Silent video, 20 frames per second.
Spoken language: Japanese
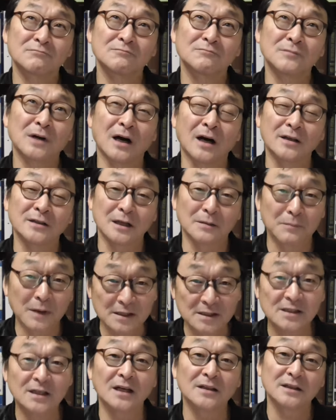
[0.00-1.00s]
まあ、歯医者が
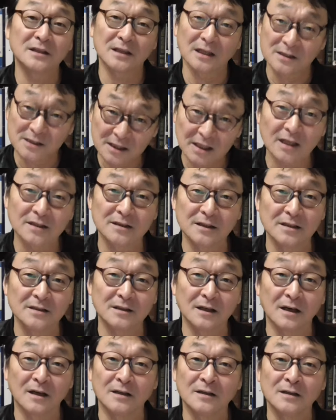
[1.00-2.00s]
間違ってた、違ってい
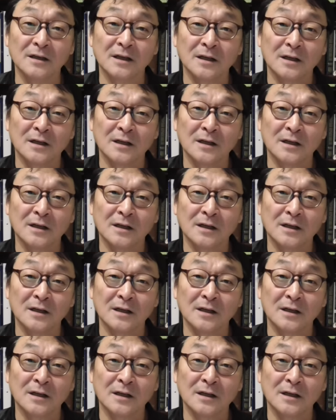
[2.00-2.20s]
た。